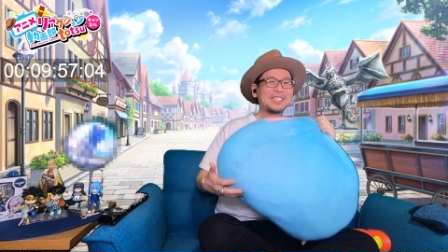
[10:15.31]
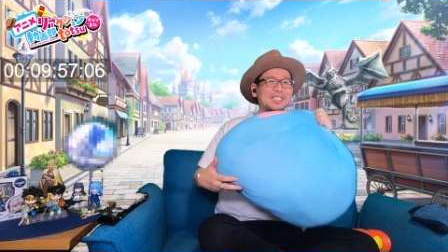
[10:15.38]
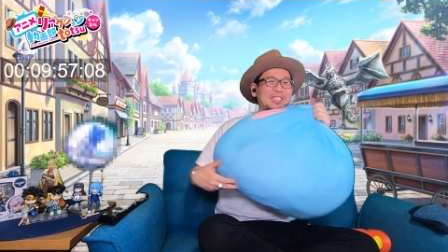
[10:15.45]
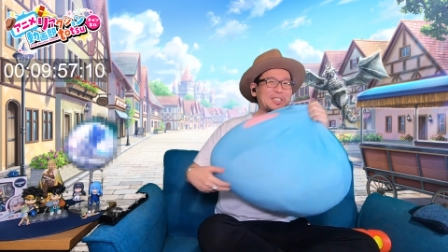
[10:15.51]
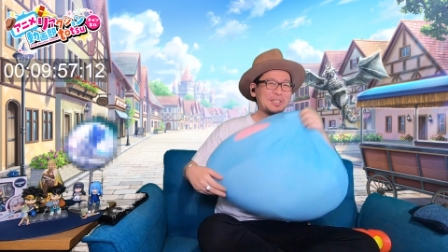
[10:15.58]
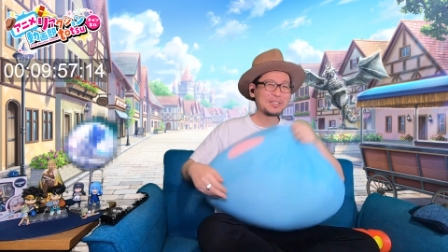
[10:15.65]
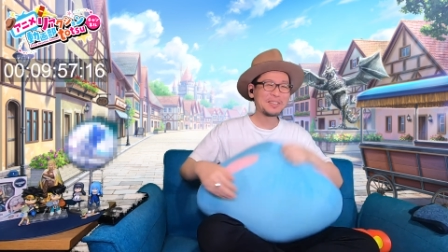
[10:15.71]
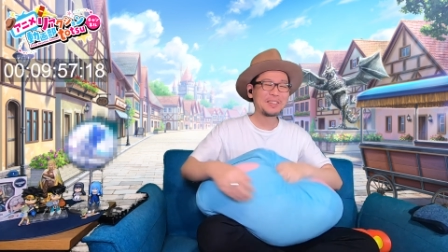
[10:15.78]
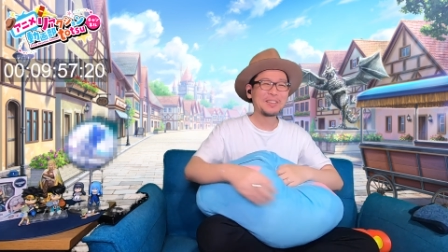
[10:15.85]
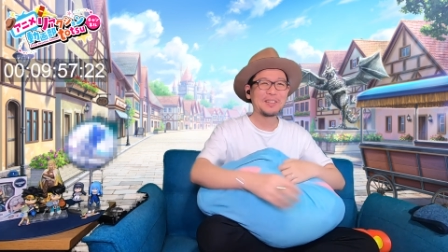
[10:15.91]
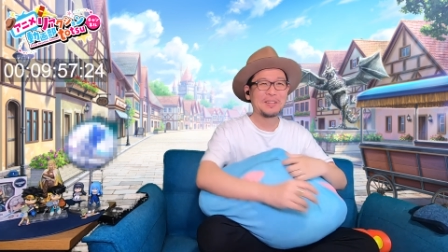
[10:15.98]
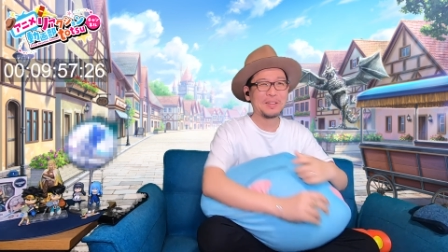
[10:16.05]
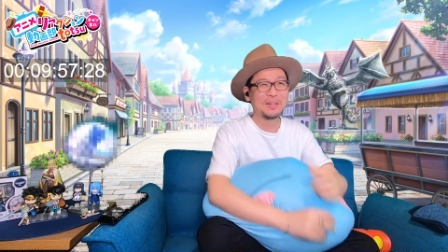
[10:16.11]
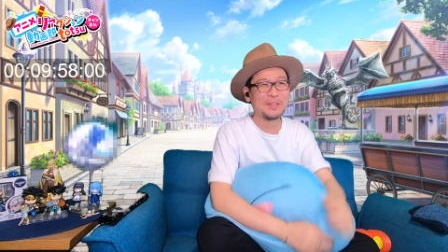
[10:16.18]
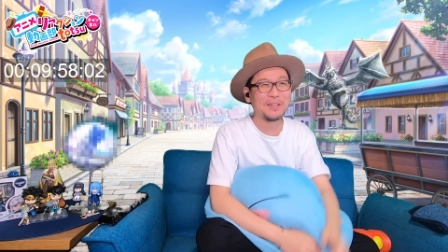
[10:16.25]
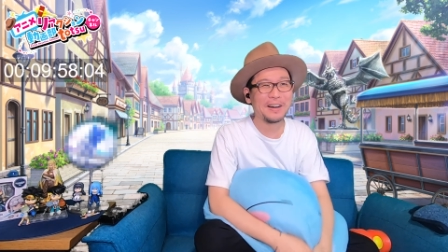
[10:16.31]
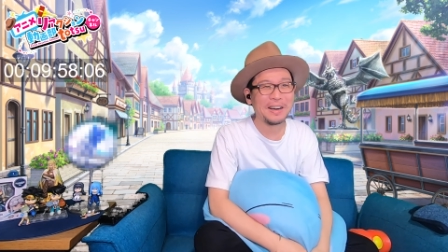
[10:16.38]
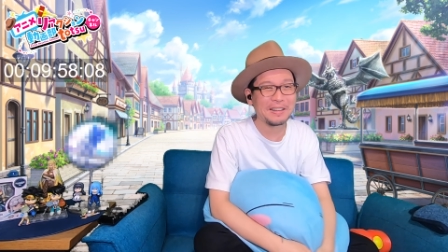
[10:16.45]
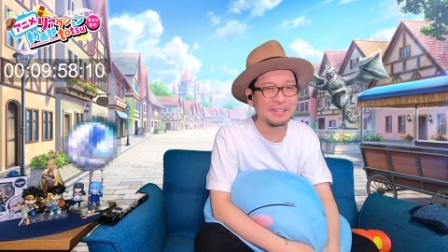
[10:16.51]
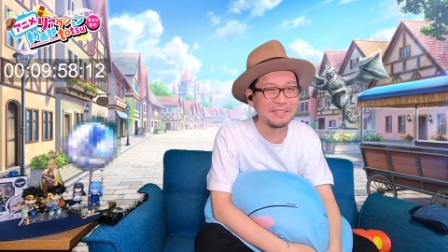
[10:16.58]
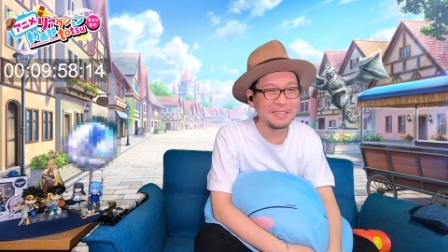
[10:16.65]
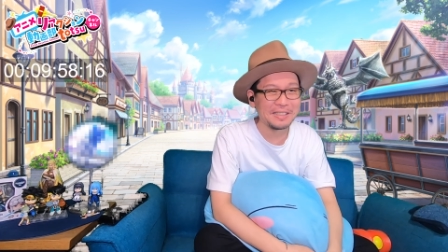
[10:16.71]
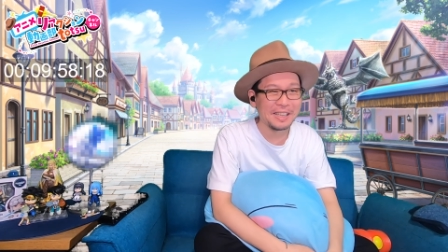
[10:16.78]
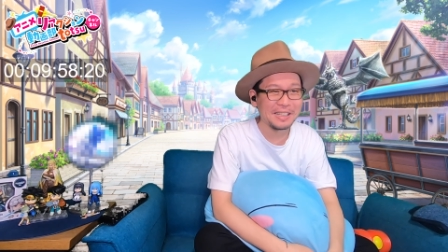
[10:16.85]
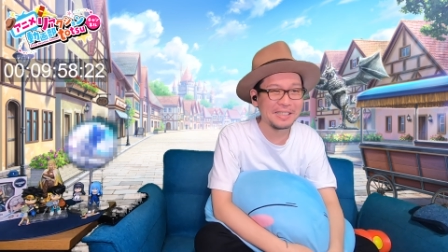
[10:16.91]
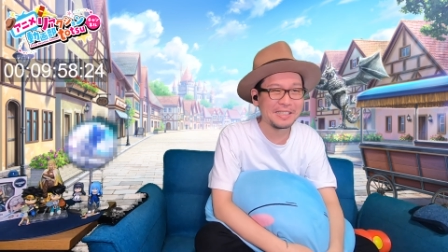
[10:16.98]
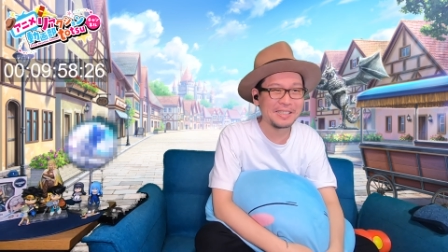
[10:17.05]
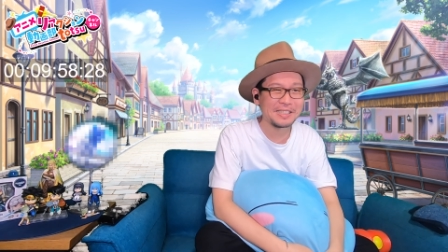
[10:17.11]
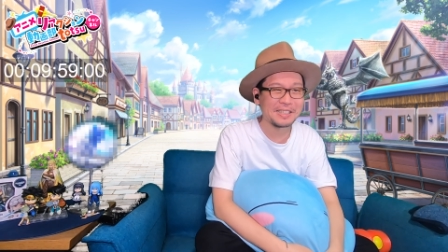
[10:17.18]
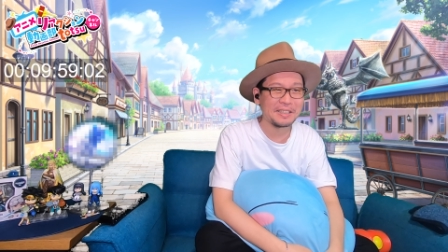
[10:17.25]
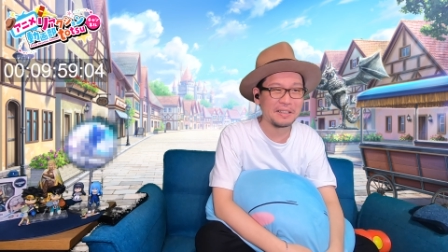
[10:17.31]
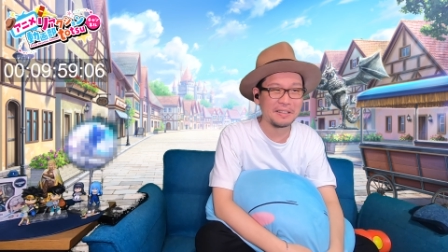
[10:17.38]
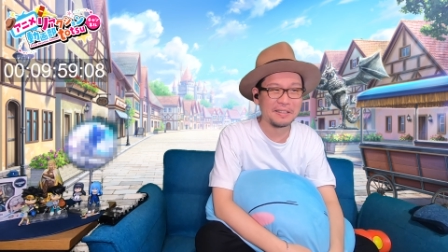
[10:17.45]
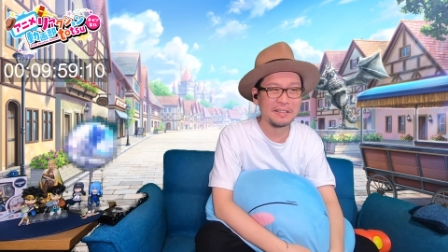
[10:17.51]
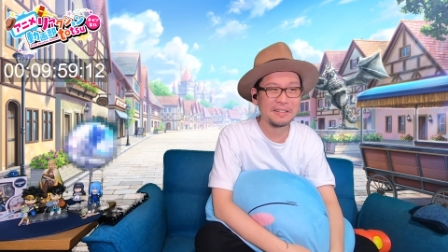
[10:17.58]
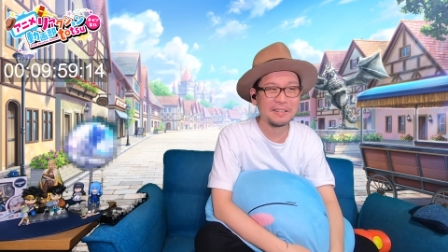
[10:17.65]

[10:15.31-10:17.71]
ちょっと悪いやっちゃ。